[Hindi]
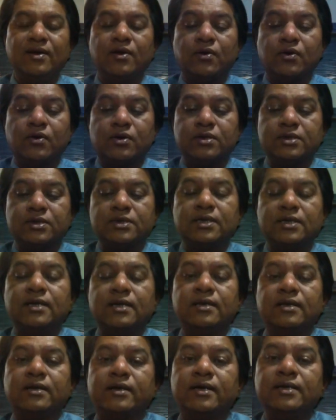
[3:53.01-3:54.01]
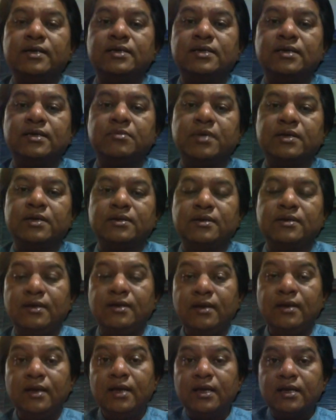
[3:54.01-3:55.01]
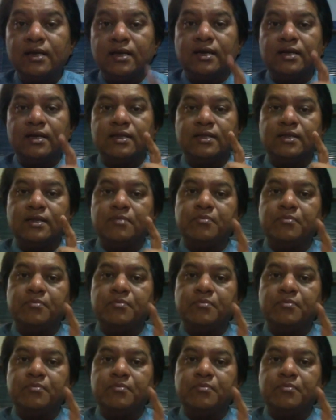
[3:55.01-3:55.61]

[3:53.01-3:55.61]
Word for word: और सारी लड़ाई इसी बात की है कि गलती